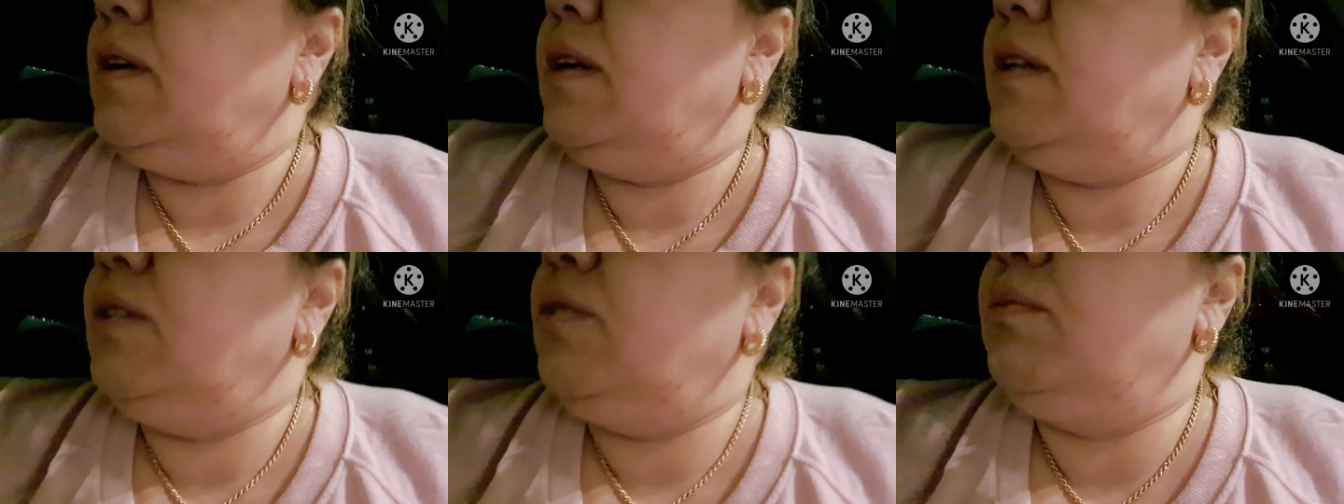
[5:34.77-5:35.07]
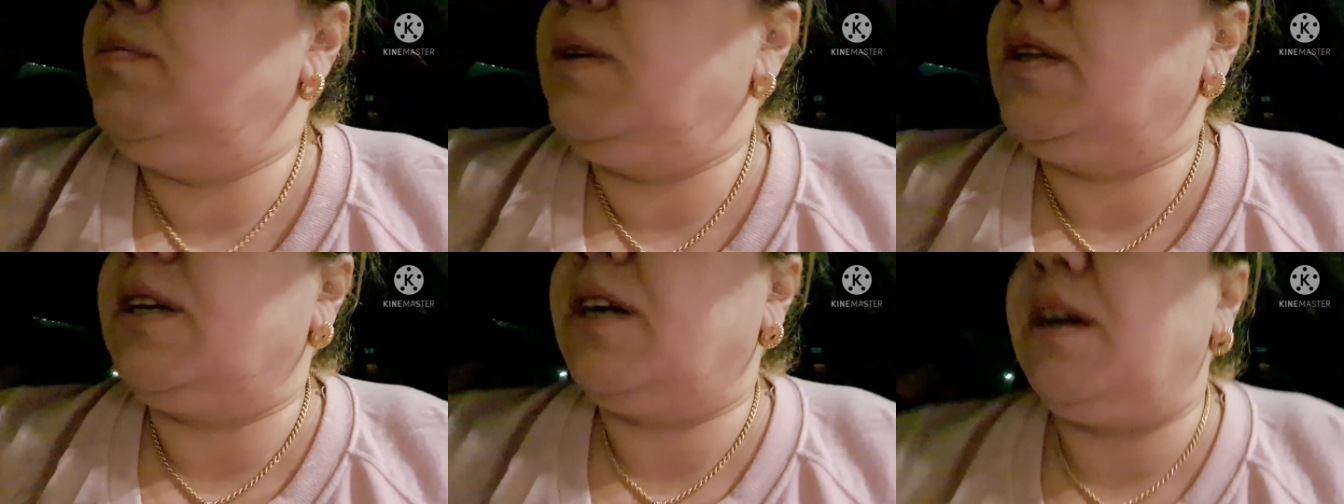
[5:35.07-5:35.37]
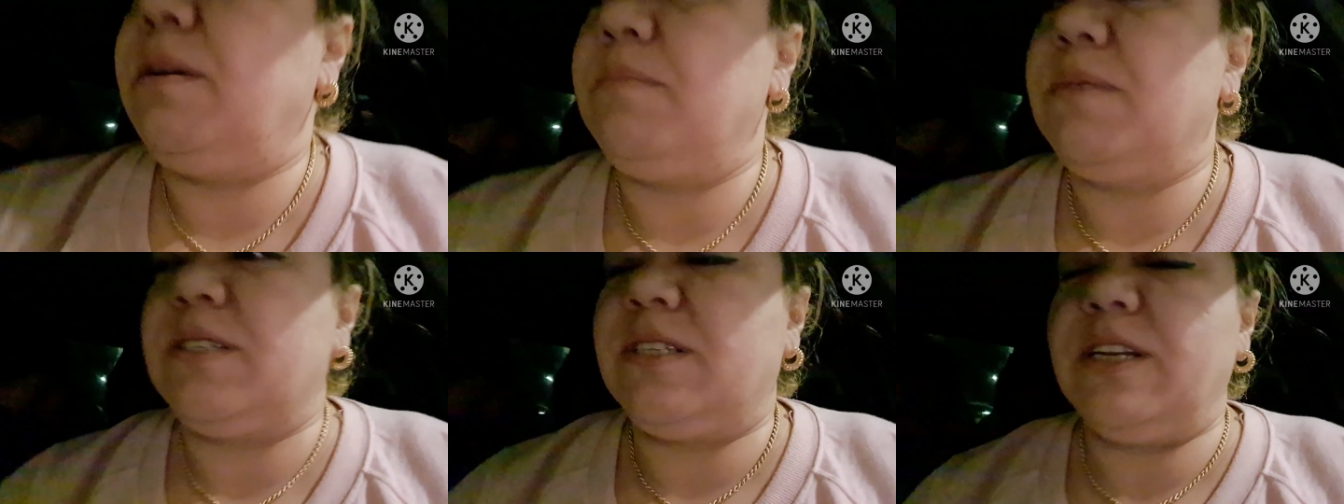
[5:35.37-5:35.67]
она у меня
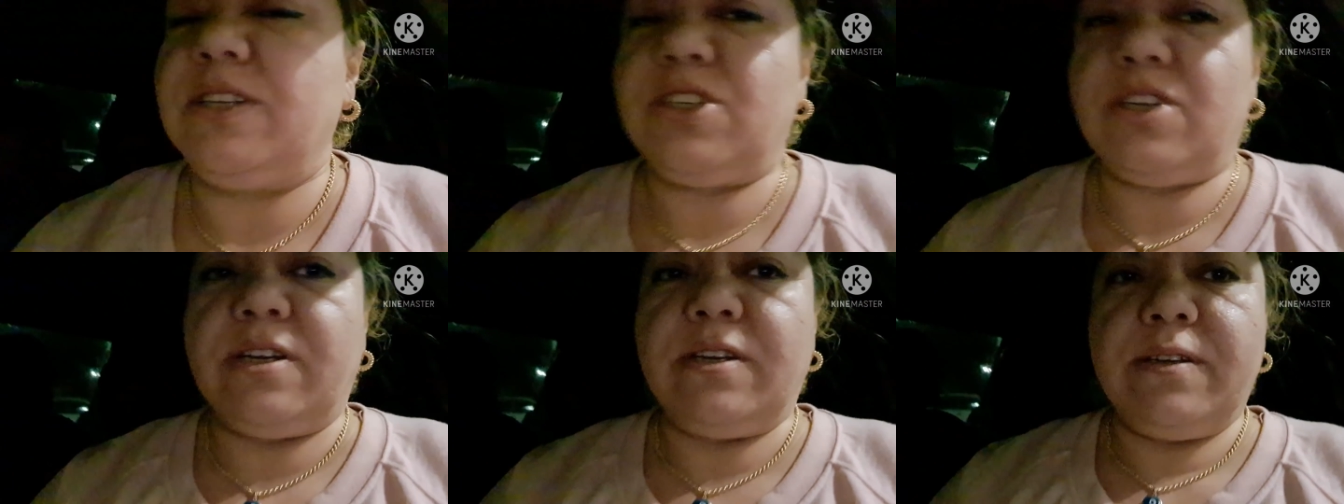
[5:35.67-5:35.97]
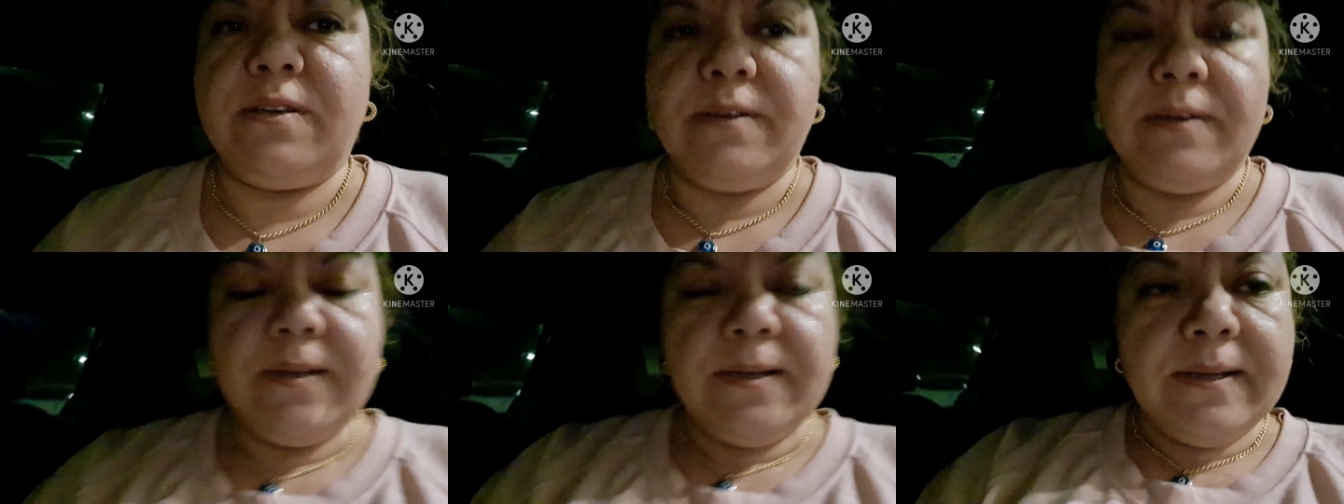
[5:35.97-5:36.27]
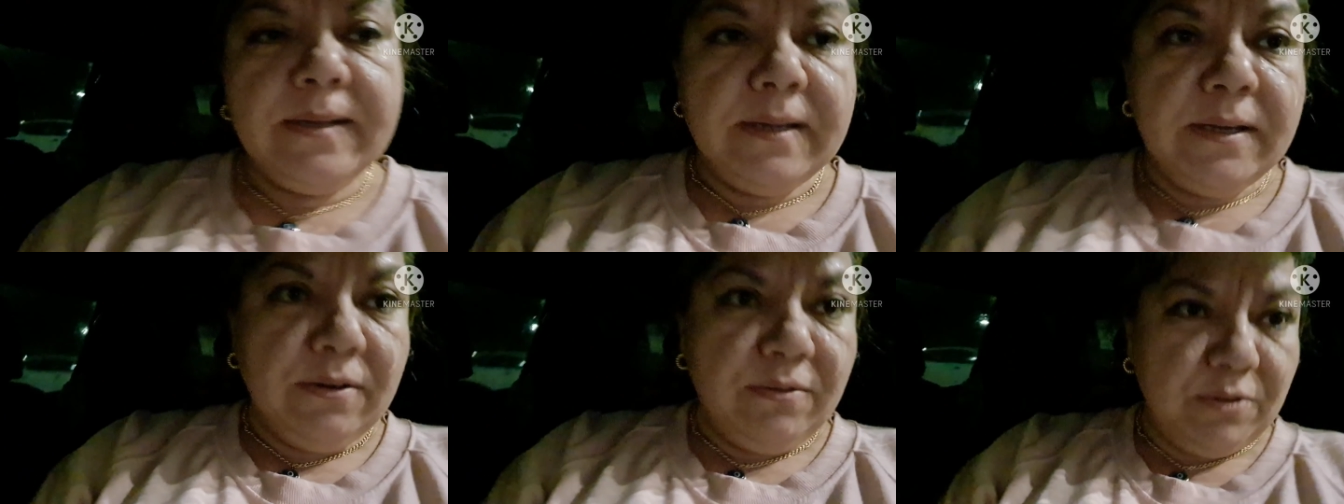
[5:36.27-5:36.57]
такая мерзлячка.
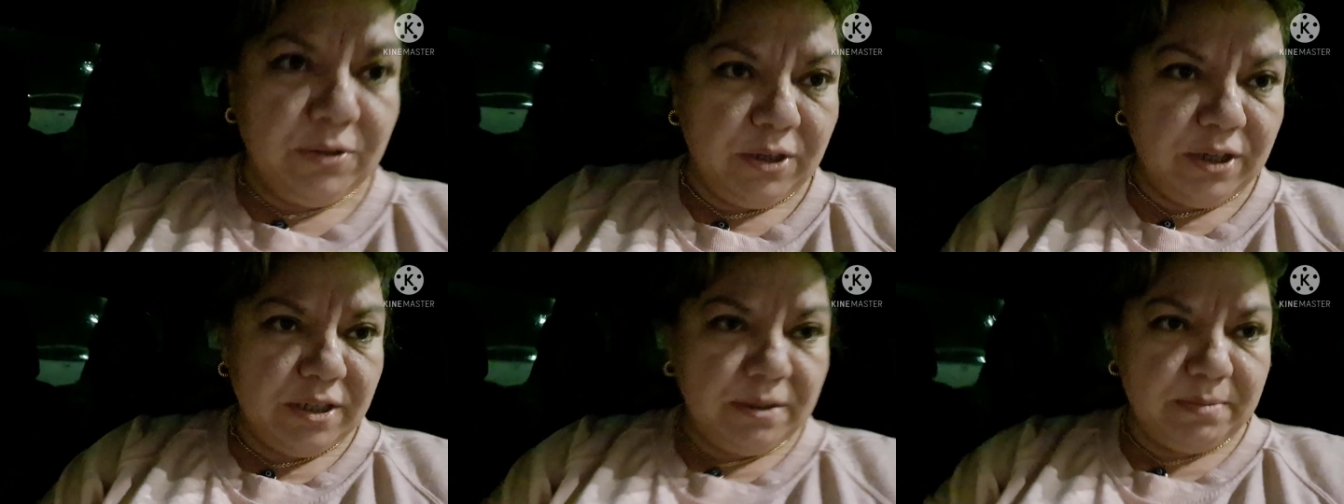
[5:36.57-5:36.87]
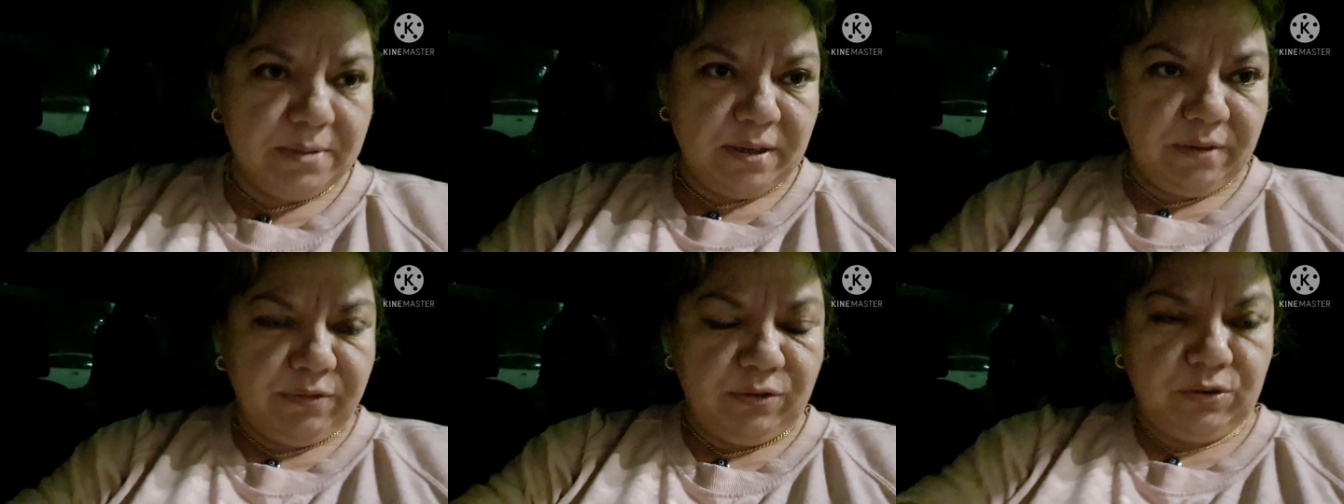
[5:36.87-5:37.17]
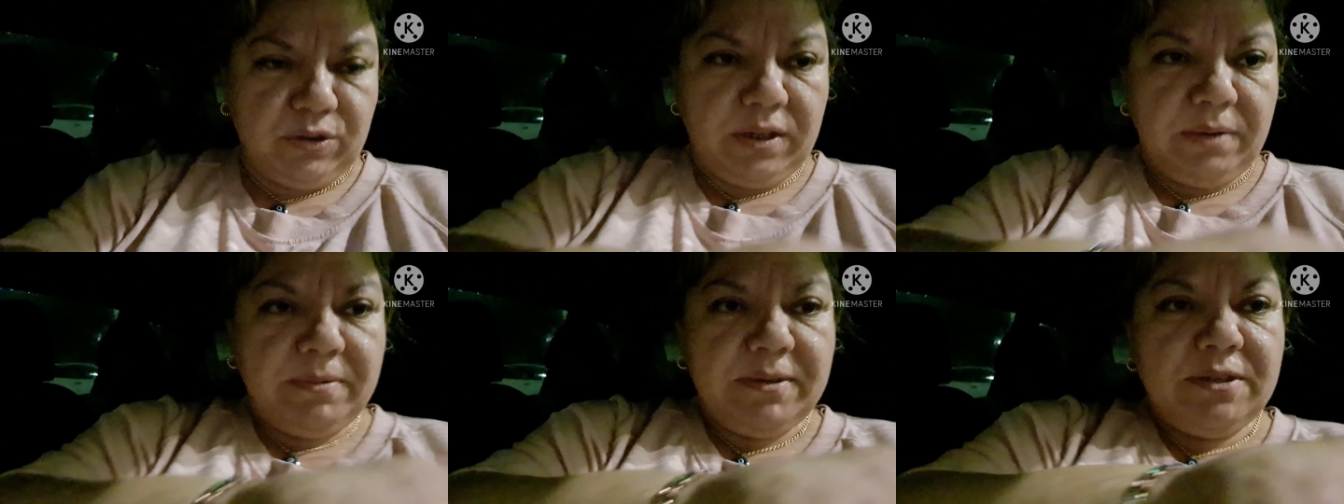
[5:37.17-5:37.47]
Вот едем за
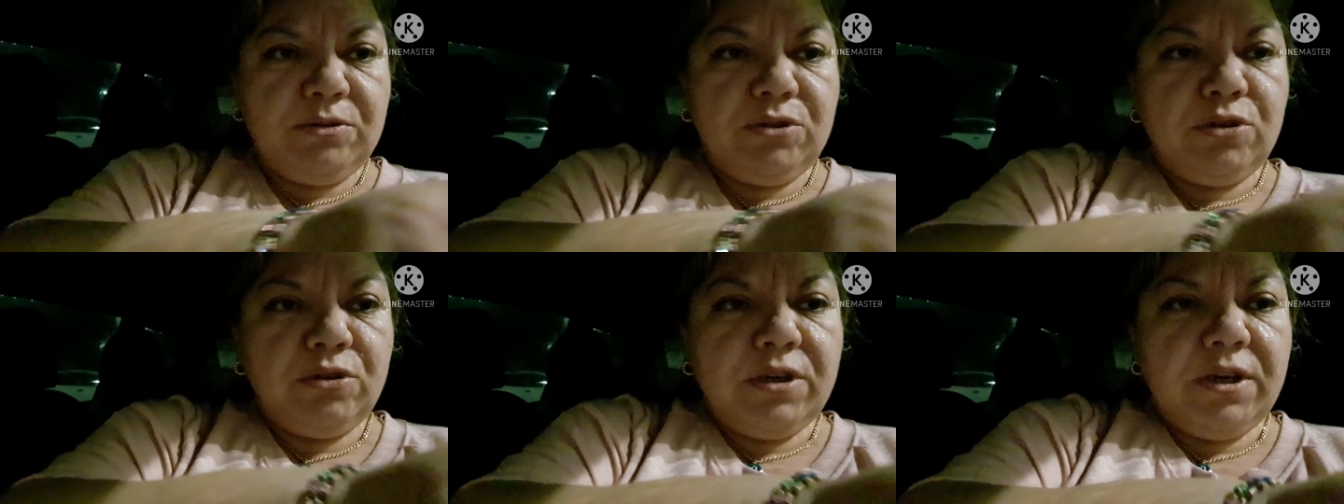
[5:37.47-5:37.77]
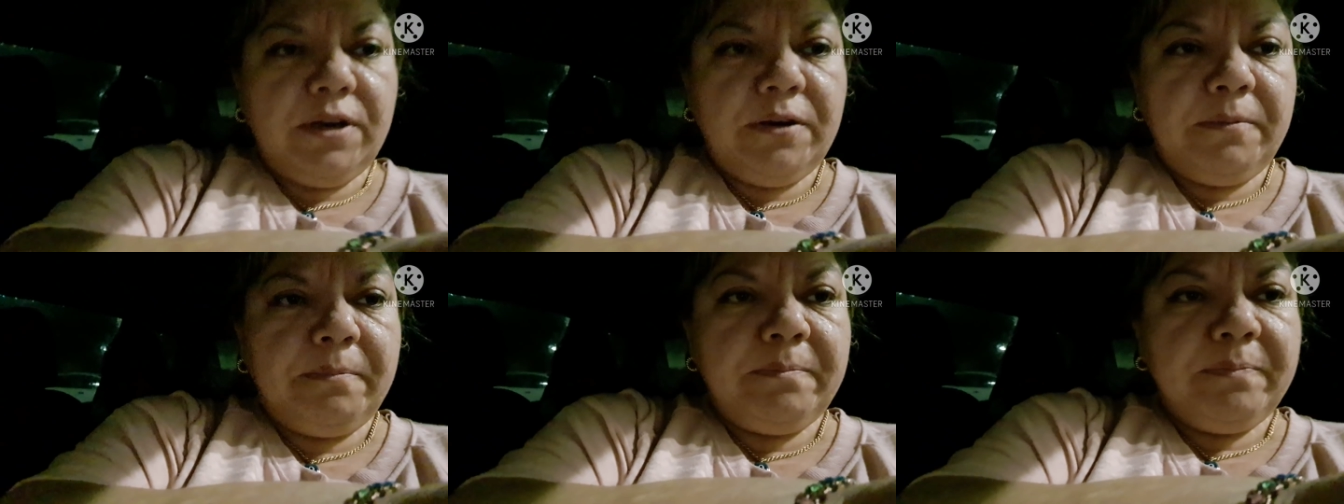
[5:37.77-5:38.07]
фруктами, девчонки.